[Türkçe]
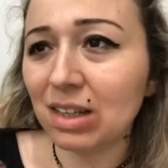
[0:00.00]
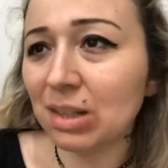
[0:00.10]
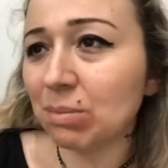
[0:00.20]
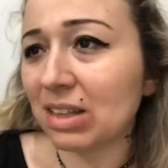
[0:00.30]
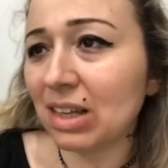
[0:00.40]

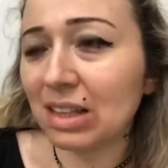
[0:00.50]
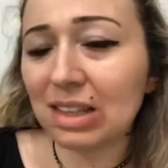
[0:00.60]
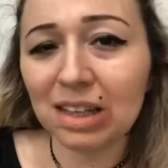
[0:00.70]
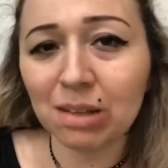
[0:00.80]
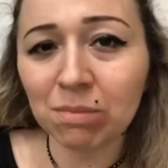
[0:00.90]
Dedim ki tek
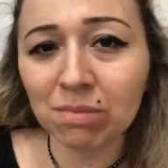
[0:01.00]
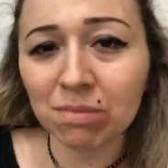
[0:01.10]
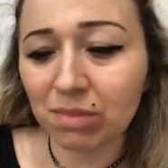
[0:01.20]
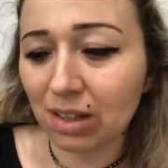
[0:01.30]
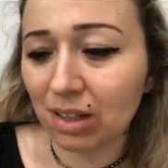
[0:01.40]
dileğim
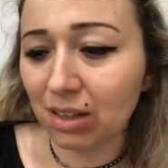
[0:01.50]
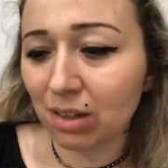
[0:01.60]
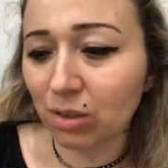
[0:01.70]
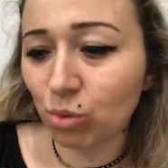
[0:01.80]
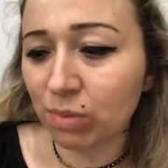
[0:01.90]
e,
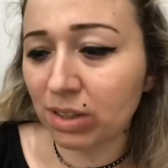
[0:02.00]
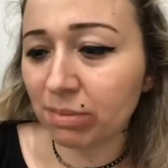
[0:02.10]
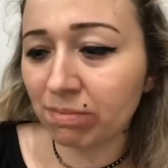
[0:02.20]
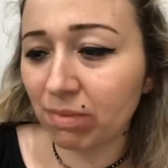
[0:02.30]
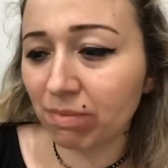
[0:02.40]

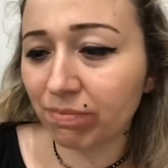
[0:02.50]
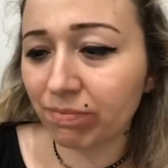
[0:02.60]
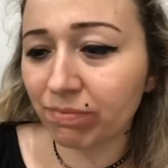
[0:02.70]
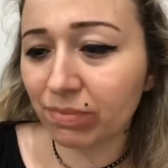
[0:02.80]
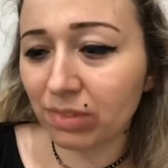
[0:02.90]
umarım
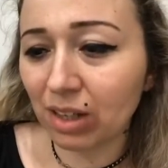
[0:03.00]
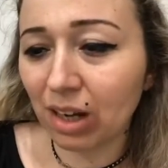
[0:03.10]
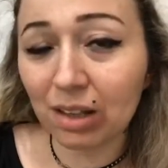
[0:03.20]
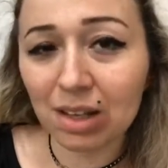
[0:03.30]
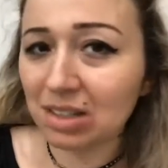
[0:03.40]

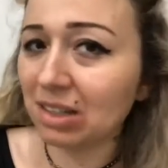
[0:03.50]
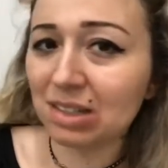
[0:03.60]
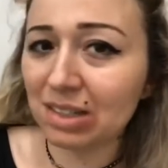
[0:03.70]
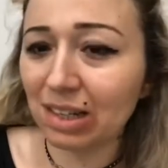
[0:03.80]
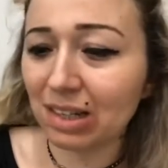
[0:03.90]
Allah seni
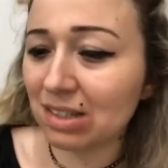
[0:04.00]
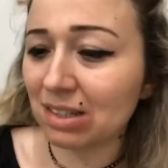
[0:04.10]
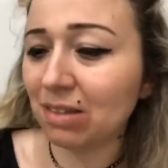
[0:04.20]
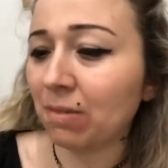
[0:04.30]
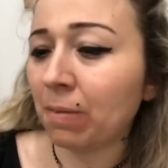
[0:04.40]
ıslah
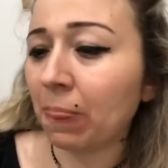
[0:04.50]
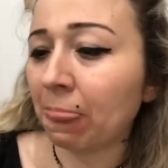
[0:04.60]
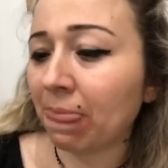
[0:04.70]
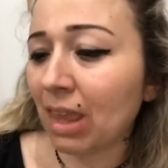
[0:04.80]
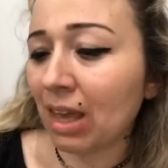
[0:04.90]
etsin.
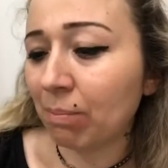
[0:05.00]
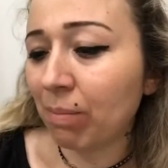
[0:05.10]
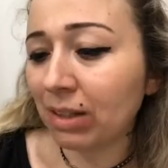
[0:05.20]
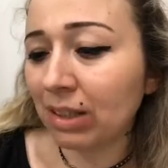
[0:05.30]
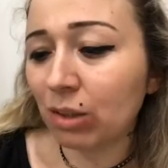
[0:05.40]

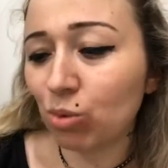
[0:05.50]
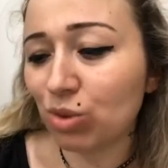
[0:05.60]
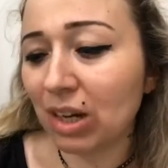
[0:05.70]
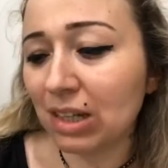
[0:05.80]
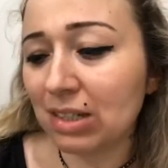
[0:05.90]
Ben 200
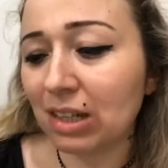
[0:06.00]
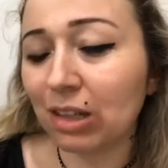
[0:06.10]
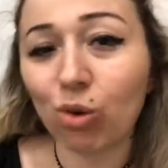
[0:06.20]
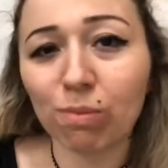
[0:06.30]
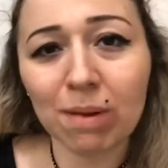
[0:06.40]
lirayla
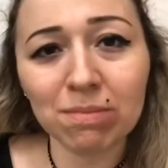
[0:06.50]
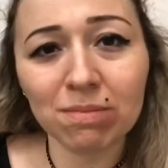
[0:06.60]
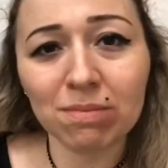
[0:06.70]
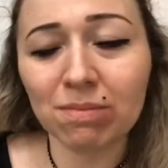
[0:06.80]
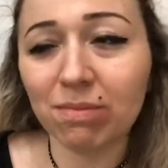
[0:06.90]
zengin olmam,
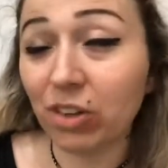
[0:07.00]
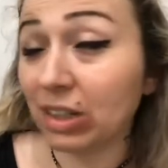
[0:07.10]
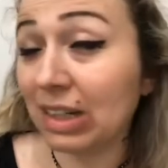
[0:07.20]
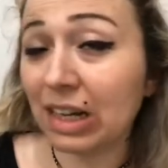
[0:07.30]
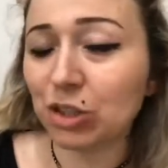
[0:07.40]

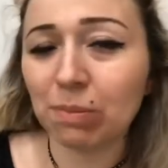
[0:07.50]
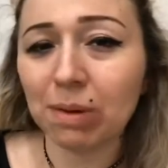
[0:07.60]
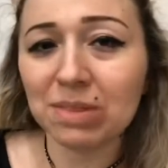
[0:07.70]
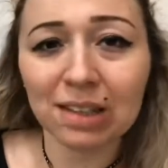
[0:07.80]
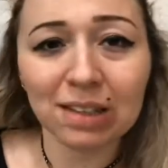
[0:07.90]

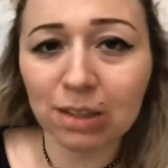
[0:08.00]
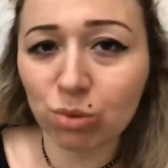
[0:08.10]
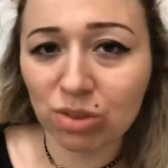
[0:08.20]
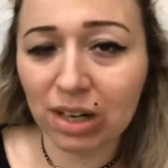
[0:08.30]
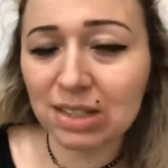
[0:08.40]
fakirleşmem. Sen de
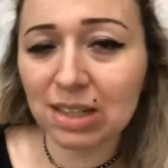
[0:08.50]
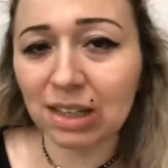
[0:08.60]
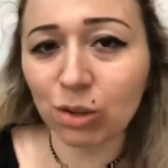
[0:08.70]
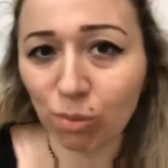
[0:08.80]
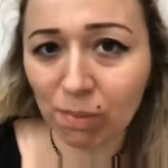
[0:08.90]
200 lirayla
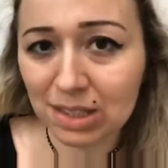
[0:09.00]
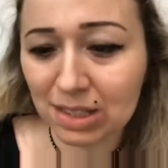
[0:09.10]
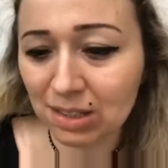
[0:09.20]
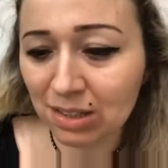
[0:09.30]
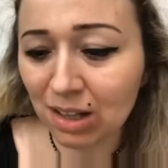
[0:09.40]
zengin
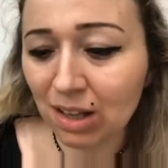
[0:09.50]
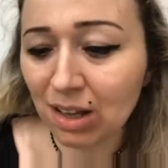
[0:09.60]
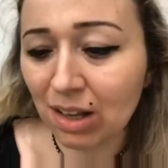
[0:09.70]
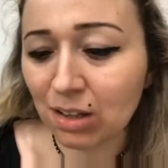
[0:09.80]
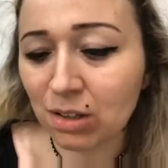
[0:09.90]
olmazsın.
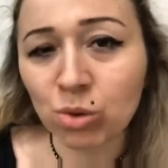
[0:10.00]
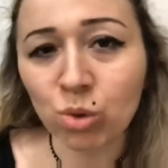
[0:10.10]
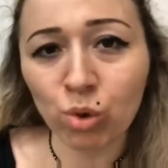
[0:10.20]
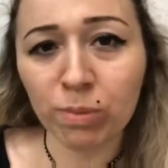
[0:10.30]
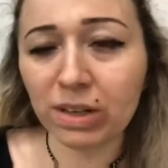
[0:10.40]

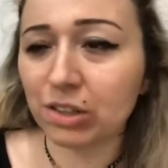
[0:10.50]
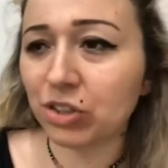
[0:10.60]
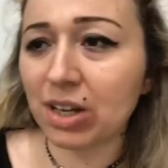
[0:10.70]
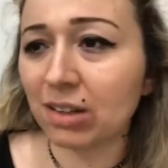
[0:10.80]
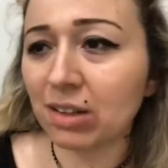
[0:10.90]
Kötü bir
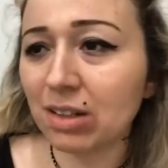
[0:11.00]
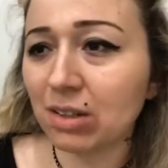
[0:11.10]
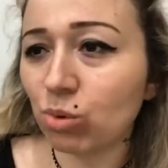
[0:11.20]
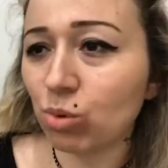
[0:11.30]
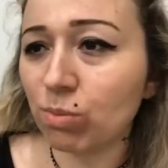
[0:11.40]
alışkanlık.
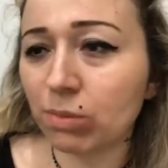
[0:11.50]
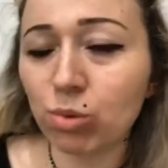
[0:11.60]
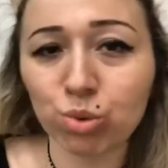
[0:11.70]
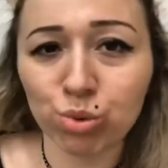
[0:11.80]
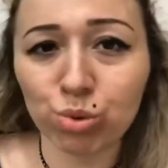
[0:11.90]
Umarım
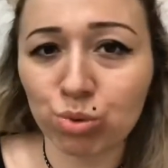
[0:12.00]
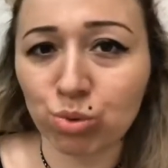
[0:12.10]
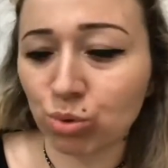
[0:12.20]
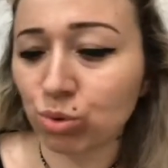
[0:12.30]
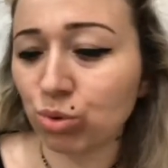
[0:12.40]

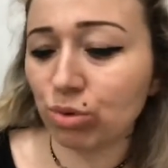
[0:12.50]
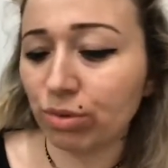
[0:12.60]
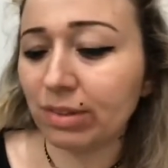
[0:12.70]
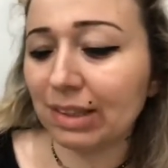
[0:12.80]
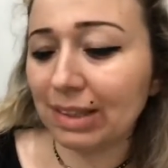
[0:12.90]
kurtulursun
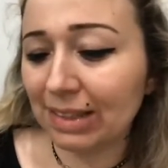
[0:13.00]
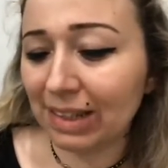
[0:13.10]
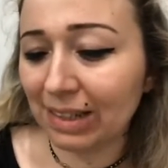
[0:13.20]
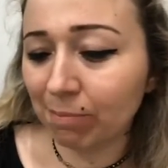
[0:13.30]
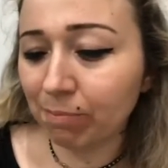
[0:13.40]

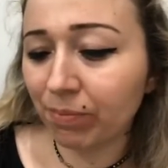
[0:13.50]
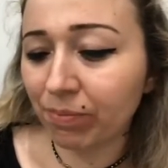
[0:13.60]
dedim.